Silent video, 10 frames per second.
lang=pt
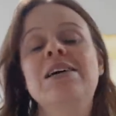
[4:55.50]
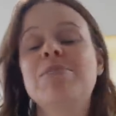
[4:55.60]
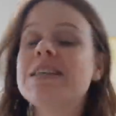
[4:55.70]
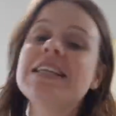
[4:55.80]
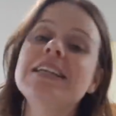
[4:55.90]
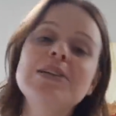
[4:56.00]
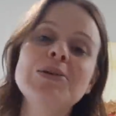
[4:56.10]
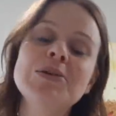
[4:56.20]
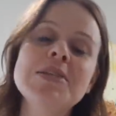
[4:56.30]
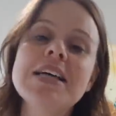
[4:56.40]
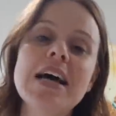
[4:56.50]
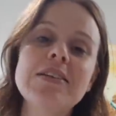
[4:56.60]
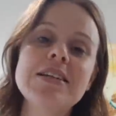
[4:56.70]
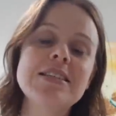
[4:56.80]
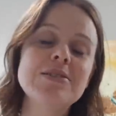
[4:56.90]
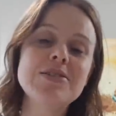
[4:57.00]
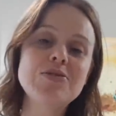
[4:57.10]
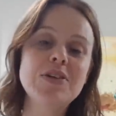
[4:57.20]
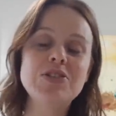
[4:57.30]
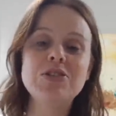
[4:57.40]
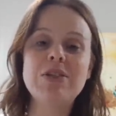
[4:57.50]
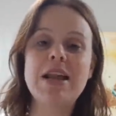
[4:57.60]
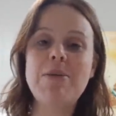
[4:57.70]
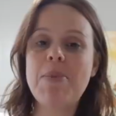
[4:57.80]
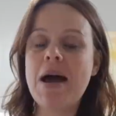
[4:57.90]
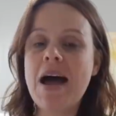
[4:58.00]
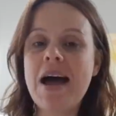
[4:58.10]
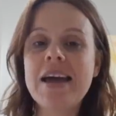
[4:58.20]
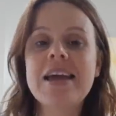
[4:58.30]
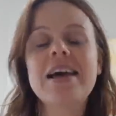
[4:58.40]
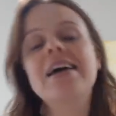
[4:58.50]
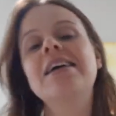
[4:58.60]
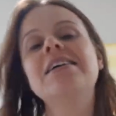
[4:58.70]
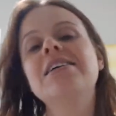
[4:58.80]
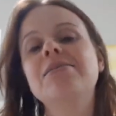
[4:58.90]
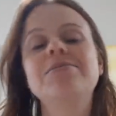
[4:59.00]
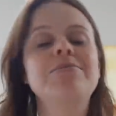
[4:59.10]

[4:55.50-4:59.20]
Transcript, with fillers: mas tá dando tudo certo, eles estão se divertindo lá na praia,